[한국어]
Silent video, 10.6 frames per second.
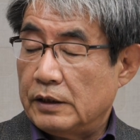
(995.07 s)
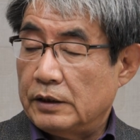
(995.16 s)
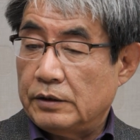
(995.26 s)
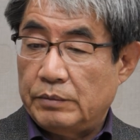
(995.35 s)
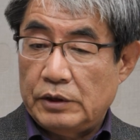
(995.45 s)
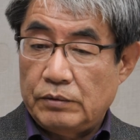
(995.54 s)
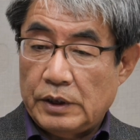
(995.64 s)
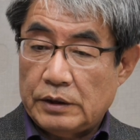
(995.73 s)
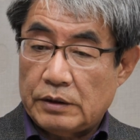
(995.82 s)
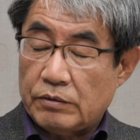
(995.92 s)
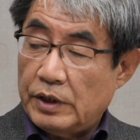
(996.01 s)
그래서
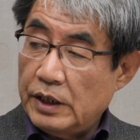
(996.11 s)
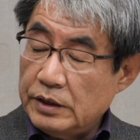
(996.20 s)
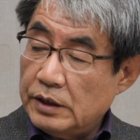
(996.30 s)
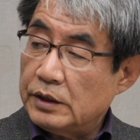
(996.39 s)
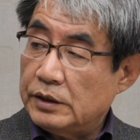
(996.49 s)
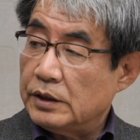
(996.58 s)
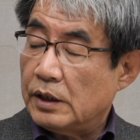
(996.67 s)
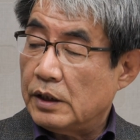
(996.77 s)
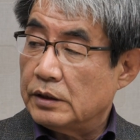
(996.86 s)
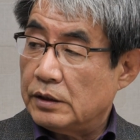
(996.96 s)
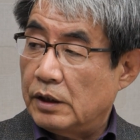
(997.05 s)
미국에서 굉장히
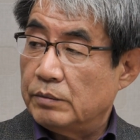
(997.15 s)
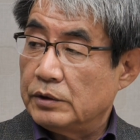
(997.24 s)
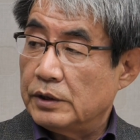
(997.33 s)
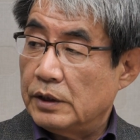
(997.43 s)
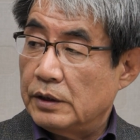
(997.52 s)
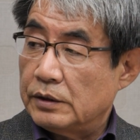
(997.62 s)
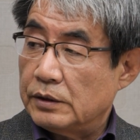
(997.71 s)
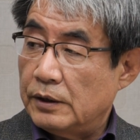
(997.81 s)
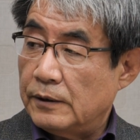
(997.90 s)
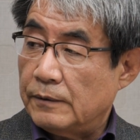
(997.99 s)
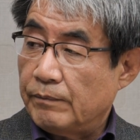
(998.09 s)
심각한 사회 문제가
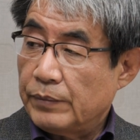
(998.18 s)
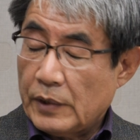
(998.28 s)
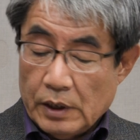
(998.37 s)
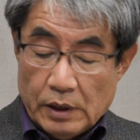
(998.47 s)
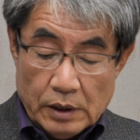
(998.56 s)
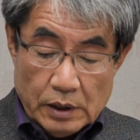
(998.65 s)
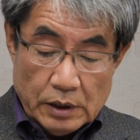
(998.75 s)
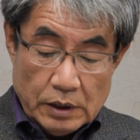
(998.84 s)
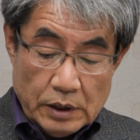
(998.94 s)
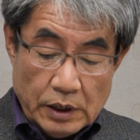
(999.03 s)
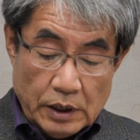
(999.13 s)
됐어요. 왜 그랬 왜
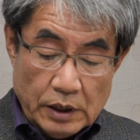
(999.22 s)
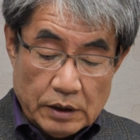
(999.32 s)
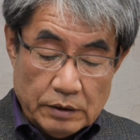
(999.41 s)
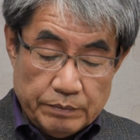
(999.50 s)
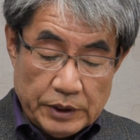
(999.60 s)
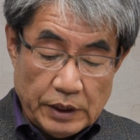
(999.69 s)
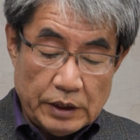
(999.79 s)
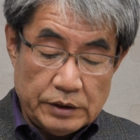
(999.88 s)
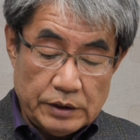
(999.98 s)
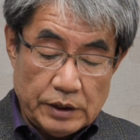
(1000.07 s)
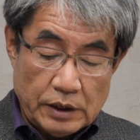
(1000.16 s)
그랬죠? 이게 그
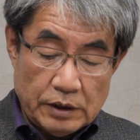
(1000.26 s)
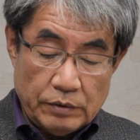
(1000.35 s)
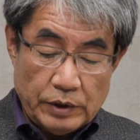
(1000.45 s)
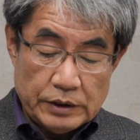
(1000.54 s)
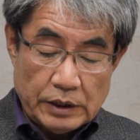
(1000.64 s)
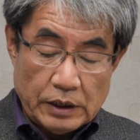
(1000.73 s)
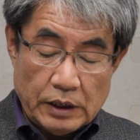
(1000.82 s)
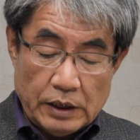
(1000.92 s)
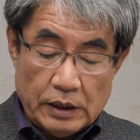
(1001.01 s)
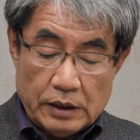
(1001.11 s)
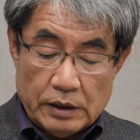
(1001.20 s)
PNG라는
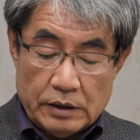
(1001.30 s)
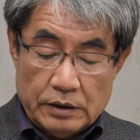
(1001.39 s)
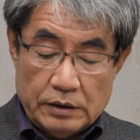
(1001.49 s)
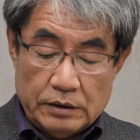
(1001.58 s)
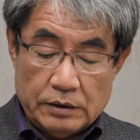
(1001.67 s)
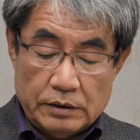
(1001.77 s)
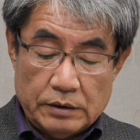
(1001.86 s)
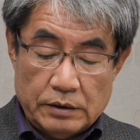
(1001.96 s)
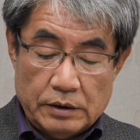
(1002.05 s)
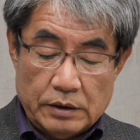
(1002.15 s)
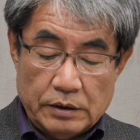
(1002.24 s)
회사가 그
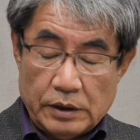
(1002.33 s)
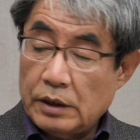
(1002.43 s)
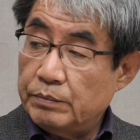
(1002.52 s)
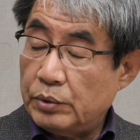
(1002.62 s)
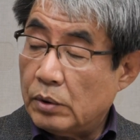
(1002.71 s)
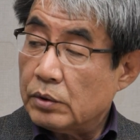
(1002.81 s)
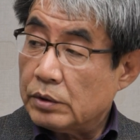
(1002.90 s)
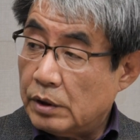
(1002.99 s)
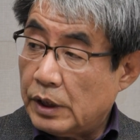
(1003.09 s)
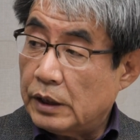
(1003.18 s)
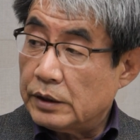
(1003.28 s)
그때는
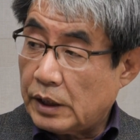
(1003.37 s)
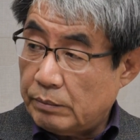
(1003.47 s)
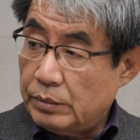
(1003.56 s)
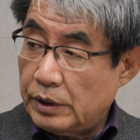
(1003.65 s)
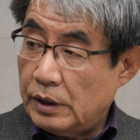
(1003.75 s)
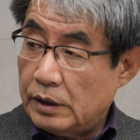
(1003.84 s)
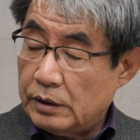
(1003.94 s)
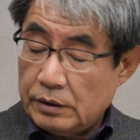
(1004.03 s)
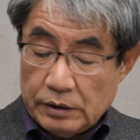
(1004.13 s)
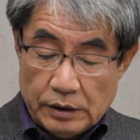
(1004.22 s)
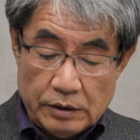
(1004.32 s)
프록터 앤
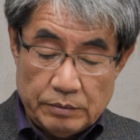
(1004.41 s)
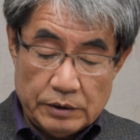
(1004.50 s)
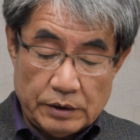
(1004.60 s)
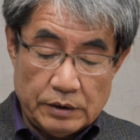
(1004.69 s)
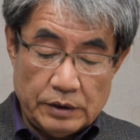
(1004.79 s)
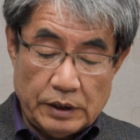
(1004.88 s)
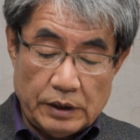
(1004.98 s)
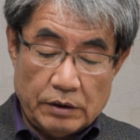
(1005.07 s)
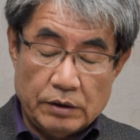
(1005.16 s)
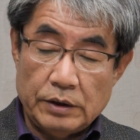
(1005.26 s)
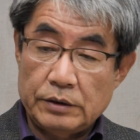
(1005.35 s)
갬블이라는 이름을 썼는데
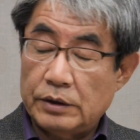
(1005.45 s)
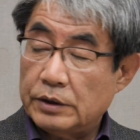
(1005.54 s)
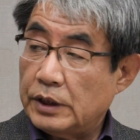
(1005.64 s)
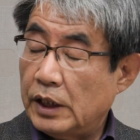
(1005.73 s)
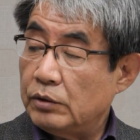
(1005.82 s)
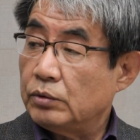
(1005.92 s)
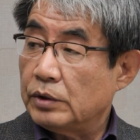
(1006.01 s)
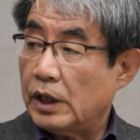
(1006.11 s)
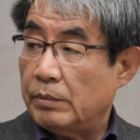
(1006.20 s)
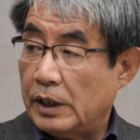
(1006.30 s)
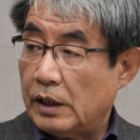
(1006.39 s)
거기서 새로
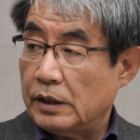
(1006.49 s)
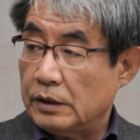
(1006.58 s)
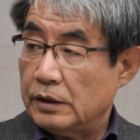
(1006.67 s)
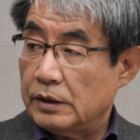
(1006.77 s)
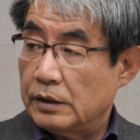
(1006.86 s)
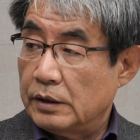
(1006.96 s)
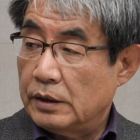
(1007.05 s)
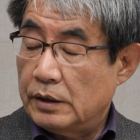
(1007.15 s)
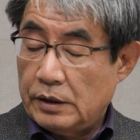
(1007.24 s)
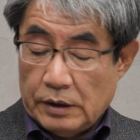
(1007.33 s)
개발한 네네. 네.